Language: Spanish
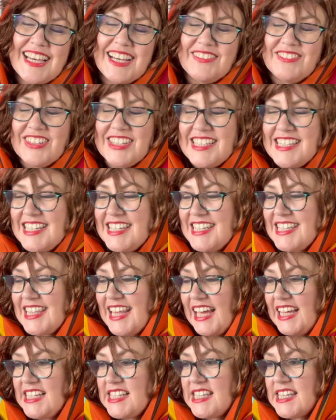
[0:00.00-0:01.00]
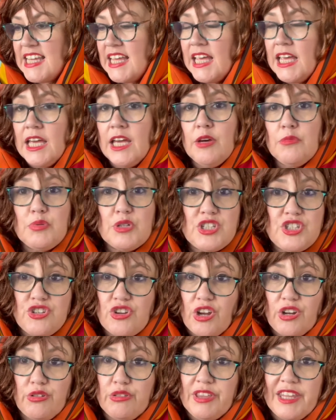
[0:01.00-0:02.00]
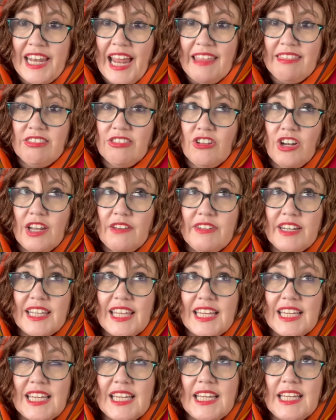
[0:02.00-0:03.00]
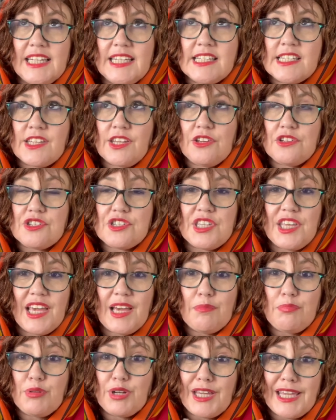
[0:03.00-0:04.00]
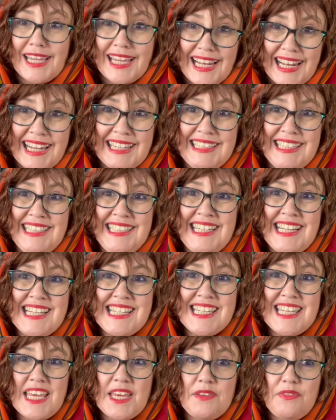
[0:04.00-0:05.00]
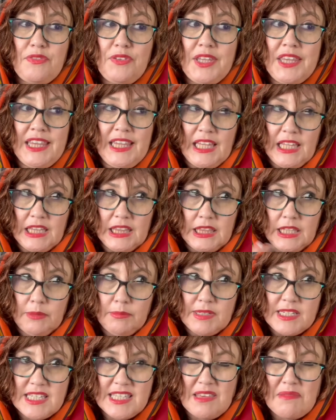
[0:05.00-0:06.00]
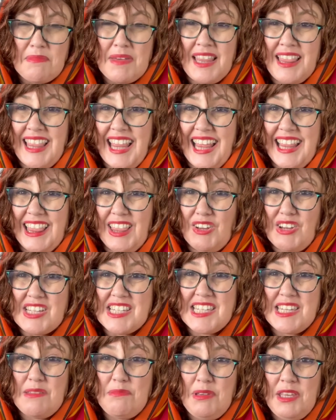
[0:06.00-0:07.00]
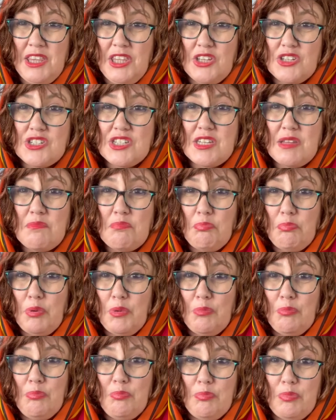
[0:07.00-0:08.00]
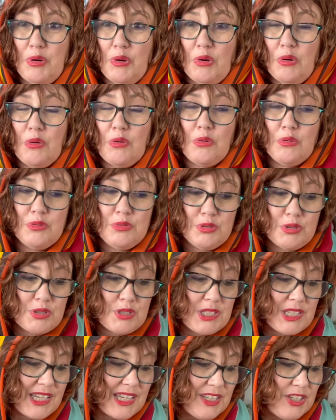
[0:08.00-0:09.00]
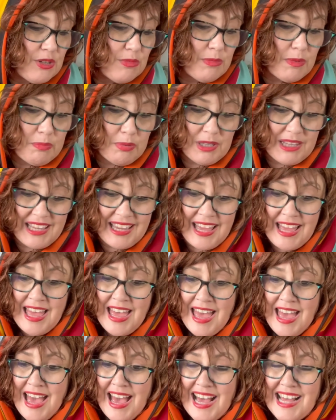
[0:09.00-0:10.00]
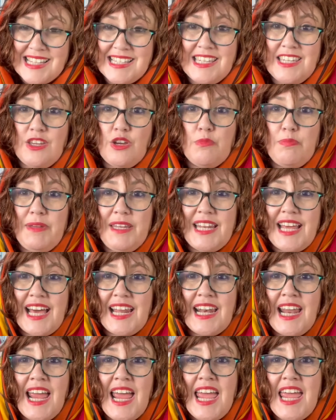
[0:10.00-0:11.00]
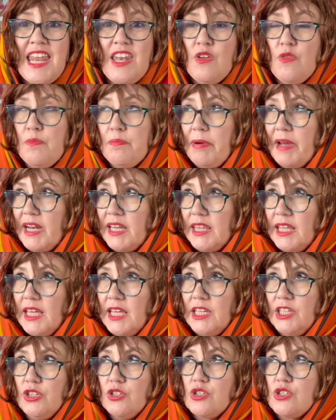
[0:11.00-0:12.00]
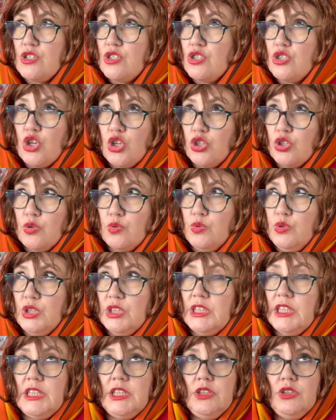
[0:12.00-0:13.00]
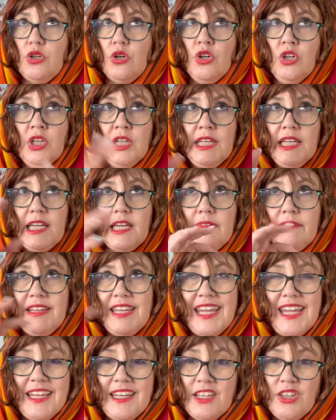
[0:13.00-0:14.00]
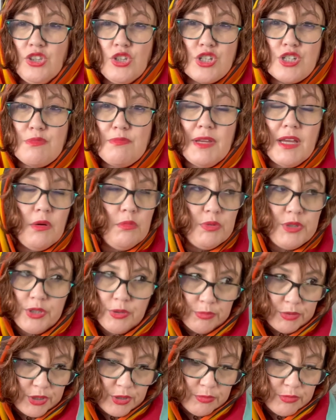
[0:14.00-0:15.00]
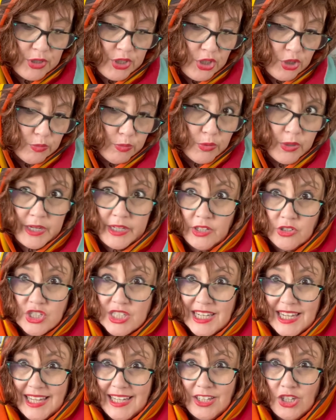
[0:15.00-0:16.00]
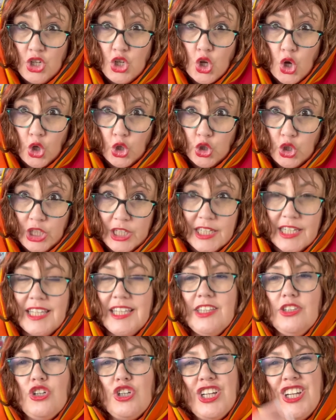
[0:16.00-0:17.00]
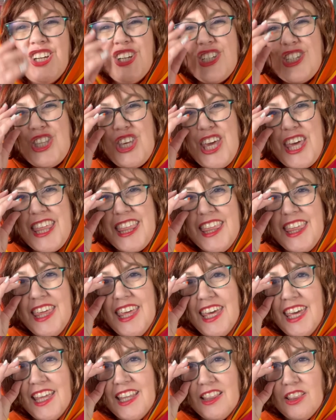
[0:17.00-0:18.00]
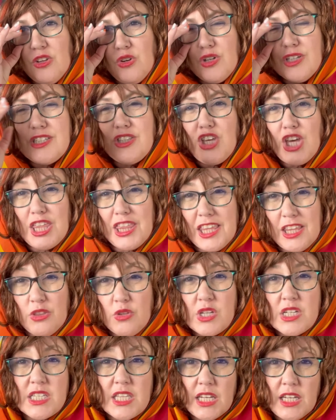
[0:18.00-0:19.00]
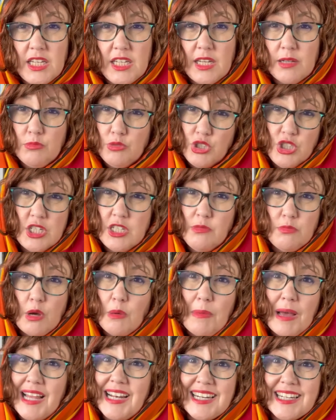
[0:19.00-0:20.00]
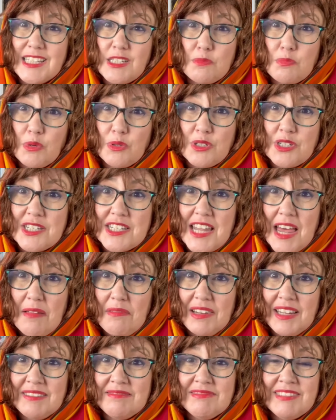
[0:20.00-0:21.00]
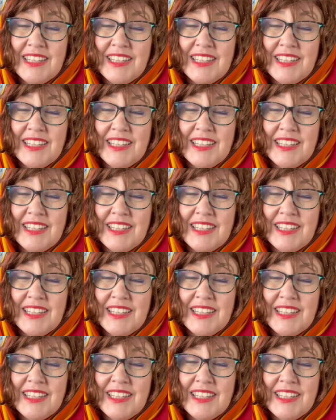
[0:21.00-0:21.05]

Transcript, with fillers: ¿cómo estáis? pues yo alucinando, la verdad que queréis que os diga, porque que la niña sea eficiente y me esté mandando así vídeos en pum pum juntos y que yo me pueda así opinar en un par de ellos, todo juntito, y que vaya a ir en dos meses. Bueno, bueno, bueno, bueno, es que no doy crédito, creo que estoy haciendo, estoy haciendo a esta niña muchísimo más responsable.